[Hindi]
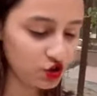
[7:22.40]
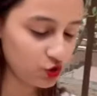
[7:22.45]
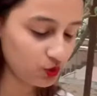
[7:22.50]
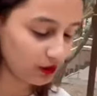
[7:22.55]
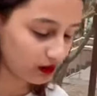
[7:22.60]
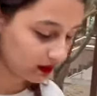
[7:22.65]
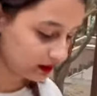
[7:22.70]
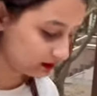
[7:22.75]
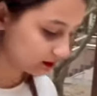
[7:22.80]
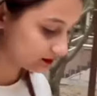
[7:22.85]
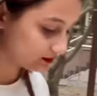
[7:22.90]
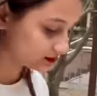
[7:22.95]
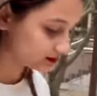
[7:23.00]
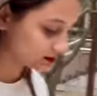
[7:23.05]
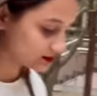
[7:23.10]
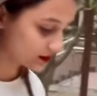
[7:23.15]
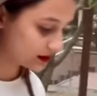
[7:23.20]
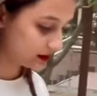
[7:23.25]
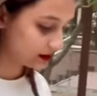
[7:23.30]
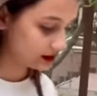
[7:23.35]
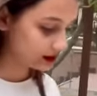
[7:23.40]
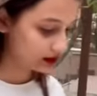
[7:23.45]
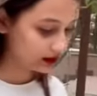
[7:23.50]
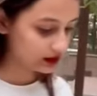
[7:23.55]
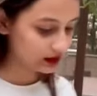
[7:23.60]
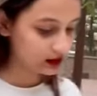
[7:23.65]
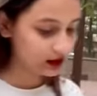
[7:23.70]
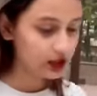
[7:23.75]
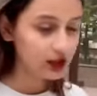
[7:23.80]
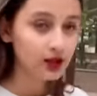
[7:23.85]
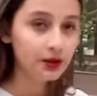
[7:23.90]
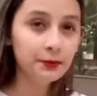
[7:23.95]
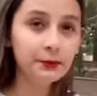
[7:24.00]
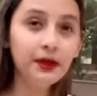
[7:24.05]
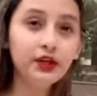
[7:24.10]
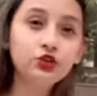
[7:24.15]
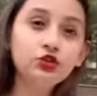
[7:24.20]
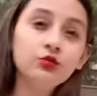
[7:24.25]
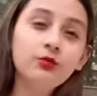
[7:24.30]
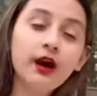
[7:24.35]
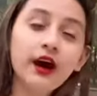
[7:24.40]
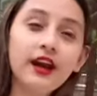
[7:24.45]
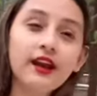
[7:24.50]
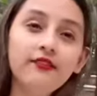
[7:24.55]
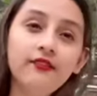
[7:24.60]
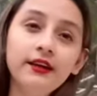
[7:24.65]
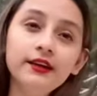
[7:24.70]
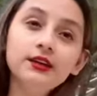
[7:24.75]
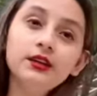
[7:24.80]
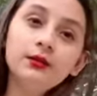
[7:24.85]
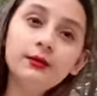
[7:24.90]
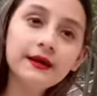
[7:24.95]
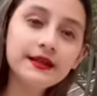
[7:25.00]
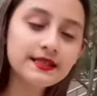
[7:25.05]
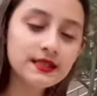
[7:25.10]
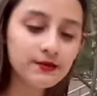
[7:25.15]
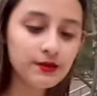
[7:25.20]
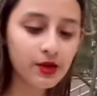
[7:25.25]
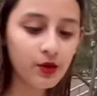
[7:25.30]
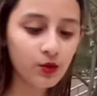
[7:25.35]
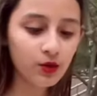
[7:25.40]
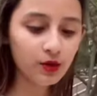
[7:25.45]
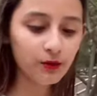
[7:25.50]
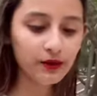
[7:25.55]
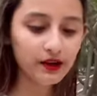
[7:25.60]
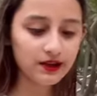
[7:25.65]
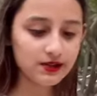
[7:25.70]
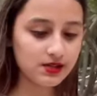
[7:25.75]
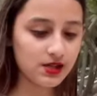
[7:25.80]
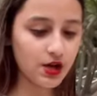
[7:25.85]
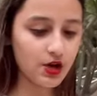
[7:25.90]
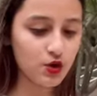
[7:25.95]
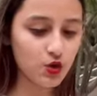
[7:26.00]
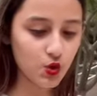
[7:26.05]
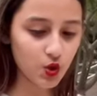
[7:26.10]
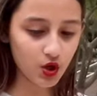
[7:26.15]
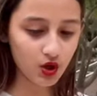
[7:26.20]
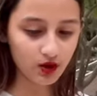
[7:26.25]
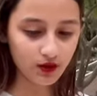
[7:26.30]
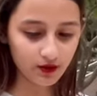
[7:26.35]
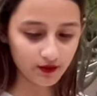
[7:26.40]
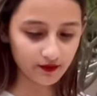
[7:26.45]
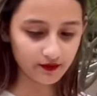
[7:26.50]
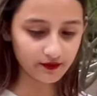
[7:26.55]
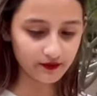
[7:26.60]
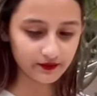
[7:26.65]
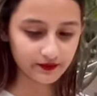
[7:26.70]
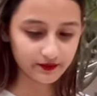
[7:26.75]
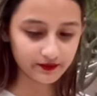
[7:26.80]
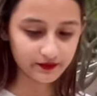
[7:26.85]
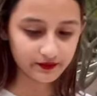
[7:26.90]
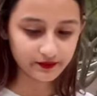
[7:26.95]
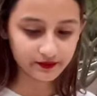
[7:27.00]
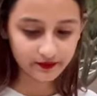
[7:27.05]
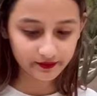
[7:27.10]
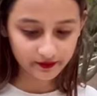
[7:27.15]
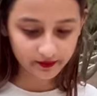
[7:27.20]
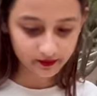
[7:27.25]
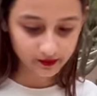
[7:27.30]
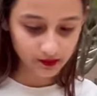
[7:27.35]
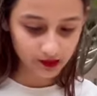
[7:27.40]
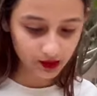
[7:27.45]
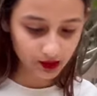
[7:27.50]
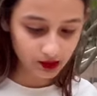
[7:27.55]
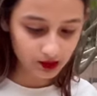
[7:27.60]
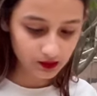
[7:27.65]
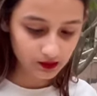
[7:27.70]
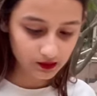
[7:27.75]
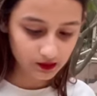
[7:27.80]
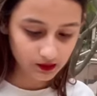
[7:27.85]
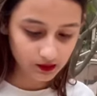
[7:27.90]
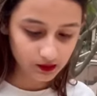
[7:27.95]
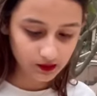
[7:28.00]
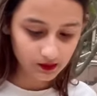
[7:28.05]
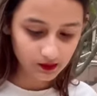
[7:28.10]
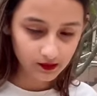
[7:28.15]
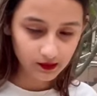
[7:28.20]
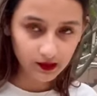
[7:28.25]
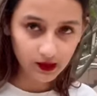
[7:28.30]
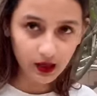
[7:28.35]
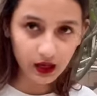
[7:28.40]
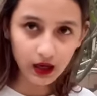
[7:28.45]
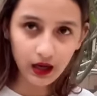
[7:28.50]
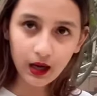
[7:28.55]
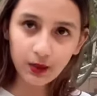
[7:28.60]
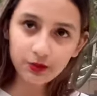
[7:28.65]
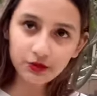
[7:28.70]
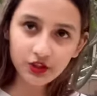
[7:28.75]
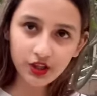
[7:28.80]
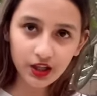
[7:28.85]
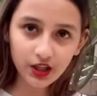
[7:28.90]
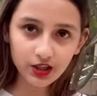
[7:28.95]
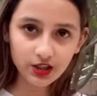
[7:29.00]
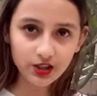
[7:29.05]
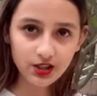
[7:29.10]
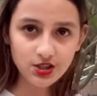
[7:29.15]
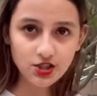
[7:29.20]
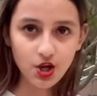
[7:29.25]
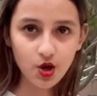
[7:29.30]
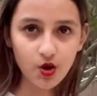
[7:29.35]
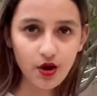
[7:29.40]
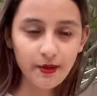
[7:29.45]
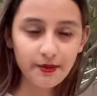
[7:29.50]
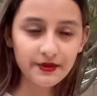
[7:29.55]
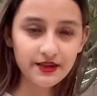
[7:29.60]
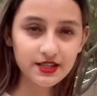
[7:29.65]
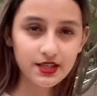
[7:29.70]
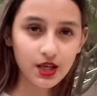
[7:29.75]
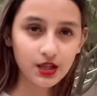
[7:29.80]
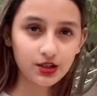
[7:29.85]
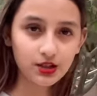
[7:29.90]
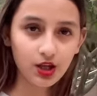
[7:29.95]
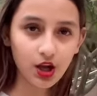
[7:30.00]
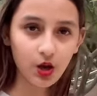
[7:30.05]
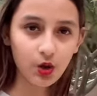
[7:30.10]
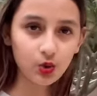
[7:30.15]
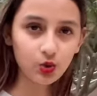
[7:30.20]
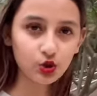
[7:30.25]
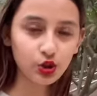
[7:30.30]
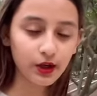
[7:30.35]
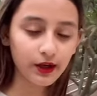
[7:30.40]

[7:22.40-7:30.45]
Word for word: हाँ कर लियो जो करना हो कर लियो वही तमाशा बेटा शाहरुख क्या करेगी तू मारेगी मुझे आप देखते जाओ आपके साथ क्या होता